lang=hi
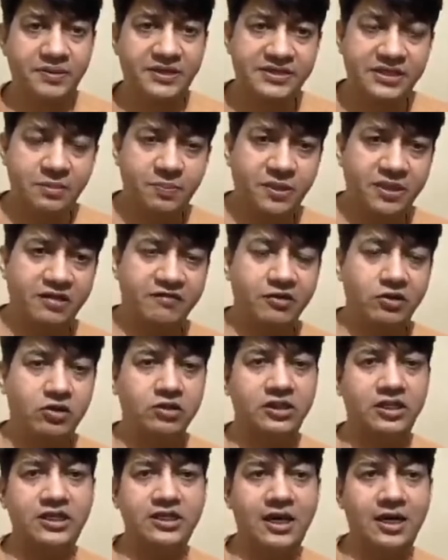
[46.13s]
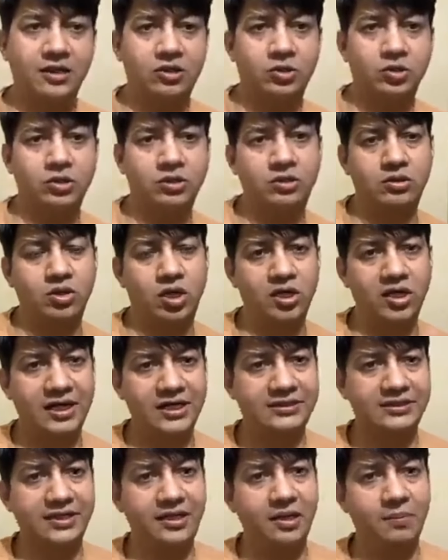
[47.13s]
बीजेपी ने विरोध किया तो
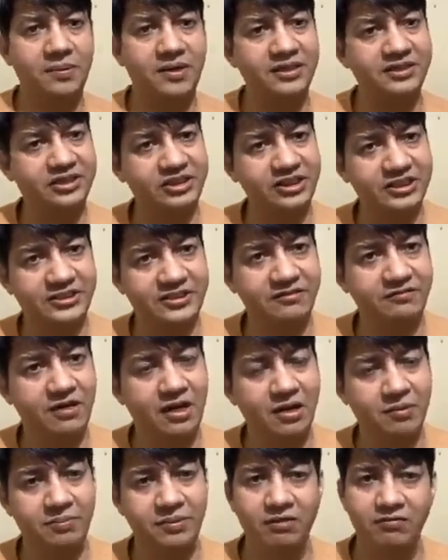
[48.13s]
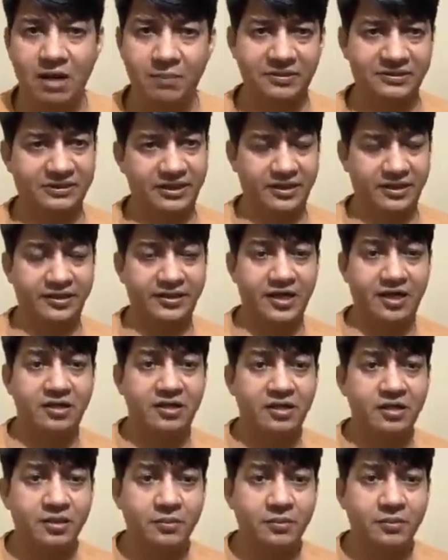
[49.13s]
कांग्रेस ने अपना जीएसटी वाला बिल वापस ले लिया